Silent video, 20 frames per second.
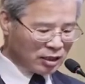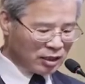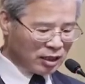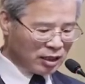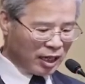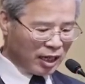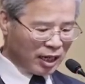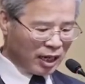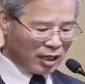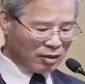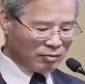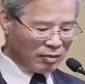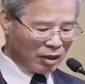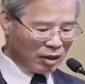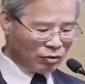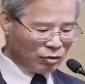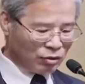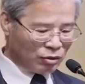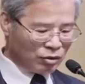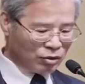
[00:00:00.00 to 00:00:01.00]
은혜가
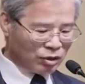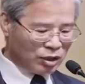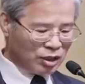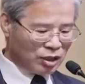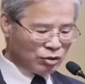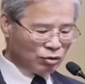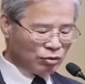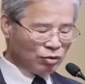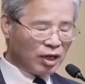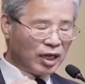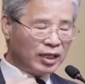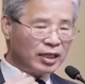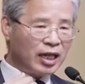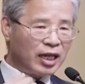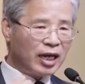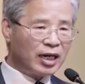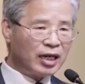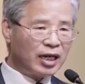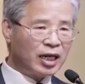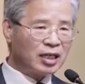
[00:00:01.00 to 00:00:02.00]
임하고 그리스도가 내
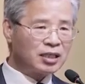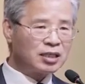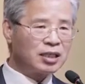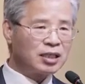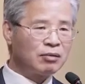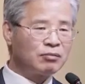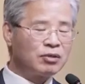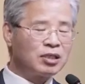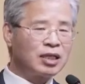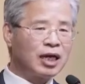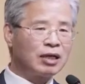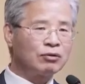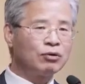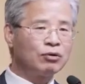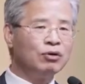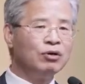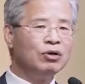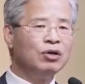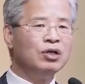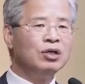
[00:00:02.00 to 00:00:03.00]
안에 계신다면
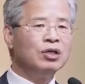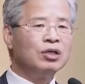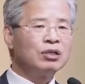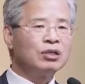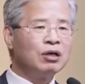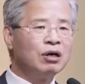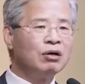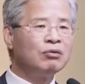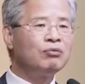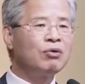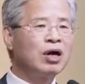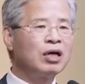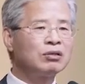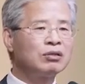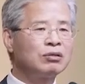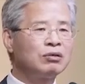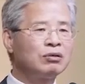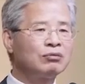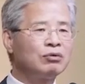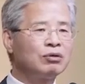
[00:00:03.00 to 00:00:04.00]
나도
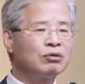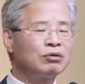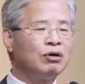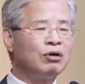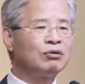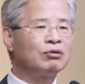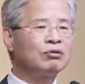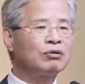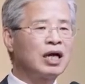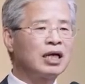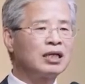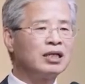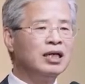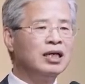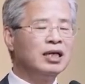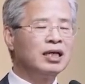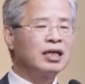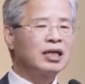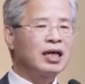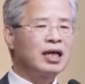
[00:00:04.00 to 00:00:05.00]
영광스럽고 거룩한
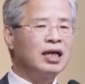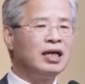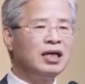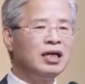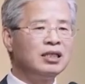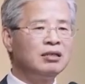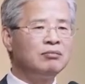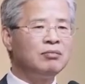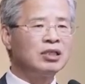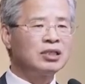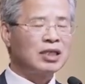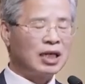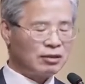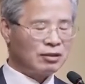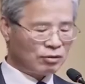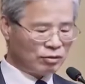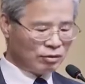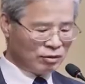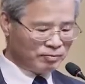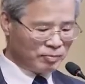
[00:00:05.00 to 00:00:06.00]
하나님의
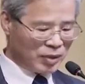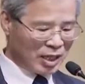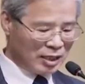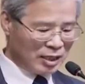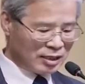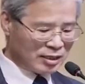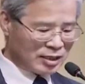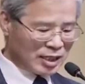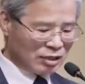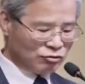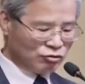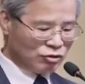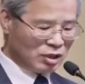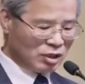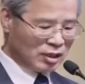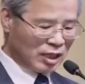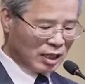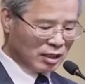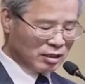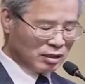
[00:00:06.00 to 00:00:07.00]
자녀로 살 수
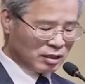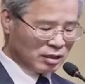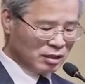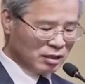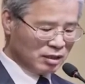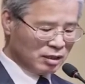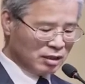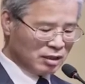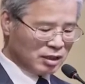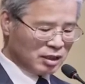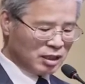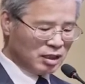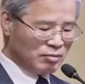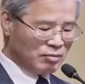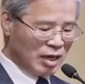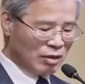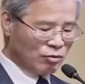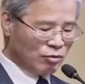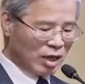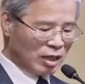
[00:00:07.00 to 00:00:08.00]
있다는
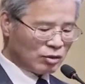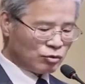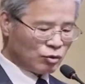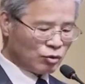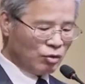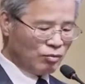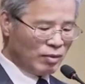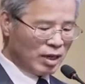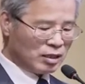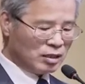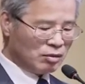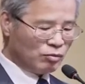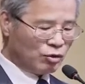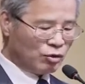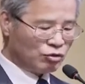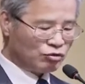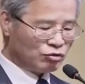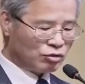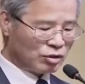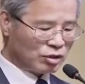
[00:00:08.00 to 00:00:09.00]
희망과 소망을
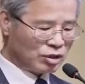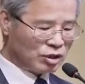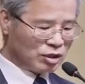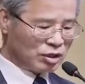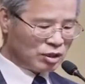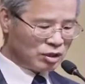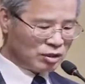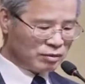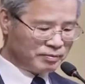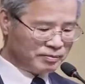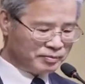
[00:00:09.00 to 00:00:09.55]
보여주는 것이죠.